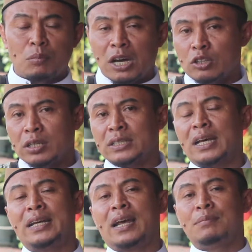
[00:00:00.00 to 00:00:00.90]
Ramadan
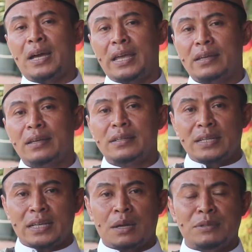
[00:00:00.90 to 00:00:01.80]
kita dengan baik
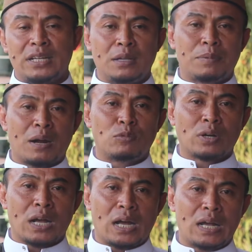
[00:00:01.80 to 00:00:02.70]
sehingga menjadi
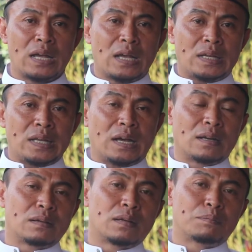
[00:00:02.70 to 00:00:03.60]
pramuka yang
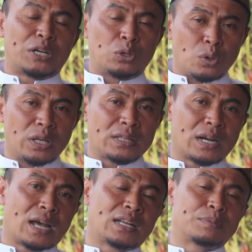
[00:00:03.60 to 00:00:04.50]
peduli
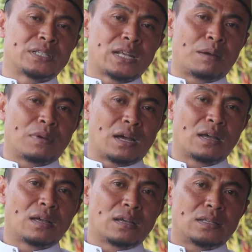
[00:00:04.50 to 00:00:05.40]
terhadap sesama
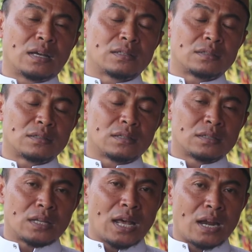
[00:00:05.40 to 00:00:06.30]
yang
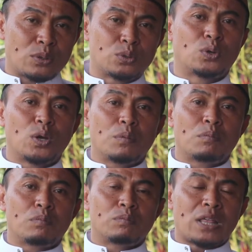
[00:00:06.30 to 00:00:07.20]
selalu
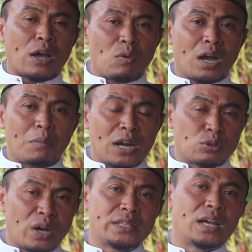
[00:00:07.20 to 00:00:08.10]
takwa kepada
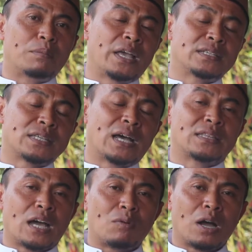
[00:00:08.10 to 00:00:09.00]
Tuhan Yang Maha Esa,
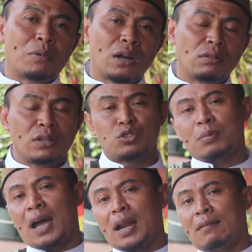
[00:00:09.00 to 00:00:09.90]
takwa kepada Allah
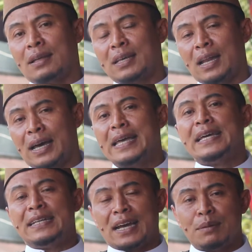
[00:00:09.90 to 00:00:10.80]
Subhanahu wa taala
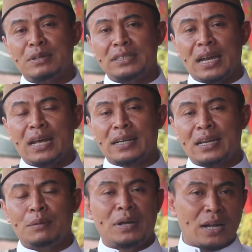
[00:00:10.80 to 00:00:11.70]
dengan
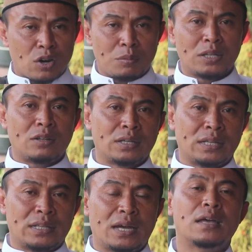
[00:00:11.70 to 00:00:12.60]
menjalankan ibadah Ramadan
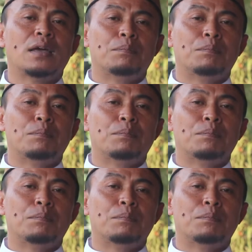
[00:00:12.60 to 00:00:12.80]
kita,